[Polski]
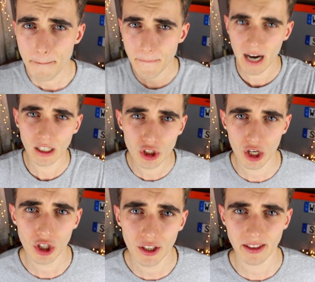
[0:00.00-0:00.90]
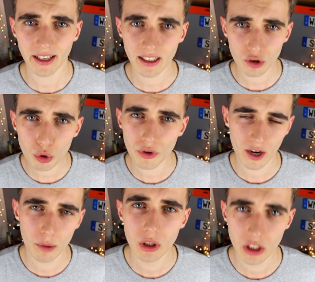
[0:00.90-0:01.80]
Pach, idziecie na takie studia,
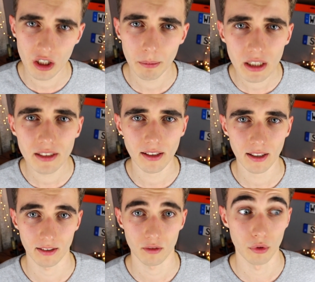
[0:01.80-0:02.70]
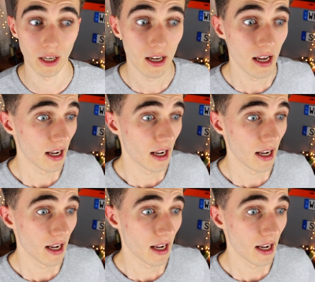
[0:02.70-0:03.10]
robicie, żeby iść na takie studia.